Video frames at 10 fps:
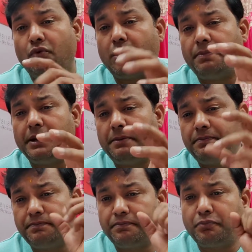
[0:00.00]
वो अपनी
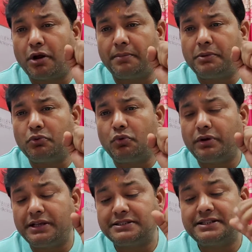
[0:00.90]
प्रॉब्लम को
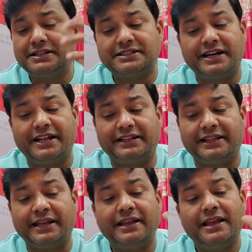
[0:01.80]
किस तरह स्टडी
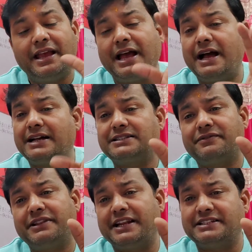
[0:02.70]
करता है
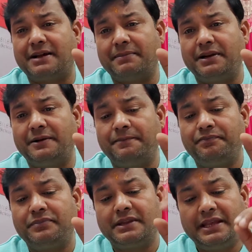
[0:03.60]
आंसर विद
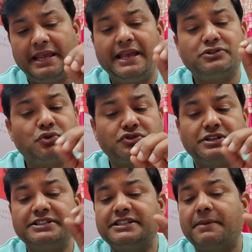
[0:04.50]
एग्जाम्पल एक
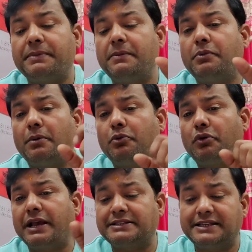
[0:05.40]
सोशलिस्ट अपनी प्रॉब्लम
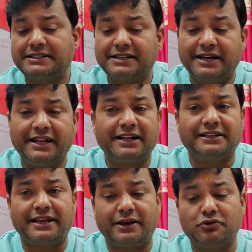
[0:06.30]
को कैसे स्टडी
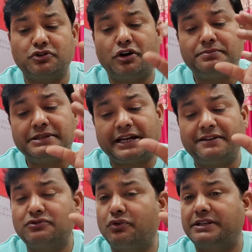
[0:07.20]
करता है उसके
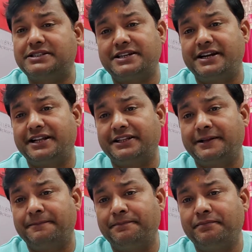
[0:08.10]
ऑब्जेक्टिव्स को कैसे स्टडी करता
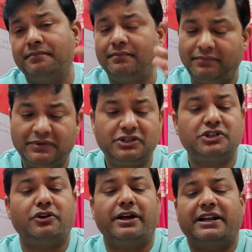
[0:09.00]
है
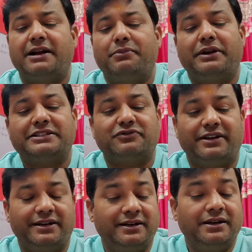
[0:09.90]
चलो यार काम नेक्स्ट
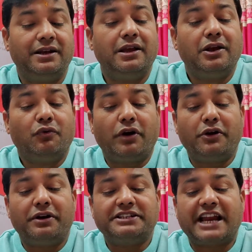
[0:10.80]
वन
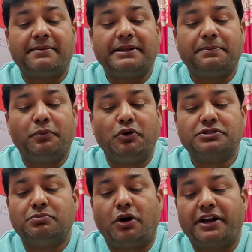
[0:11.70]
व्हाट यू अंडरस्टैंड बाय द
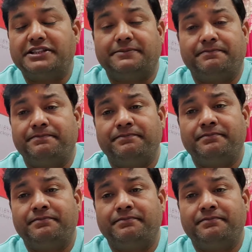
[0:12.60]
पोस्ट मॉडर्न